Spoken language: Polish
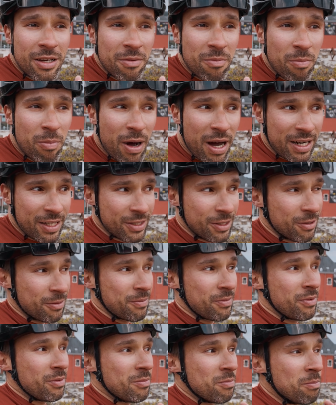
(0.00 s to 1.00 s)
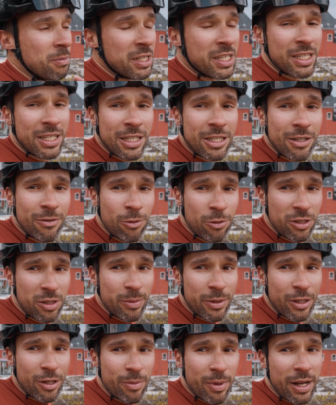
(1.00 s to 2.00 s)
bardzo. Myślę, że jeszcze
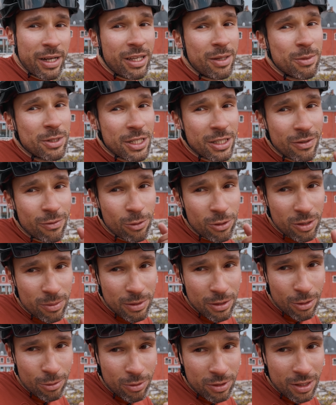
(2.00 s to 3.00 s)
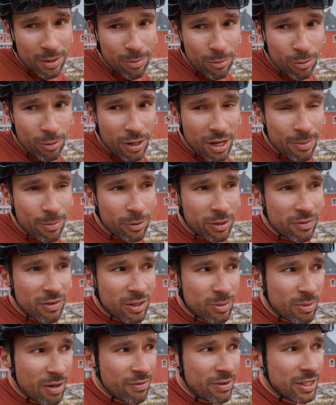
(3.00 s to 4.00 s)
wrócimy do Belgii, myślę, że wrócimy do Luksemburga, ponieważ
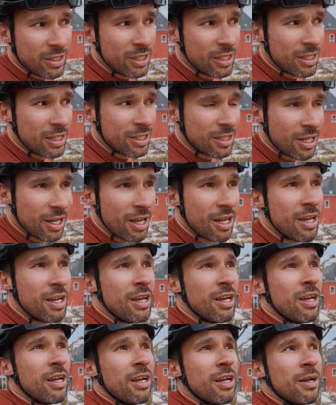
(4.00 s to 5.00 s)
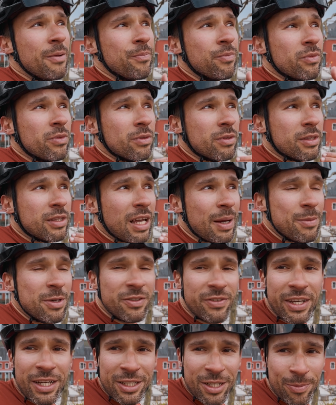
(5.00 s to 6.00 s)
mam wrażenie, że tam jest
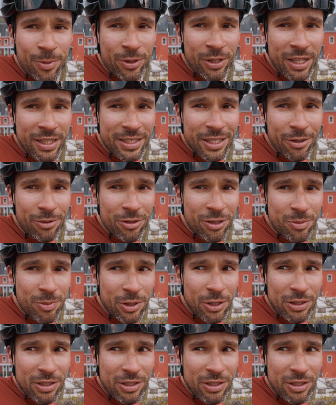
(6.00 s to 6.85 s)
większy potencjał niż my to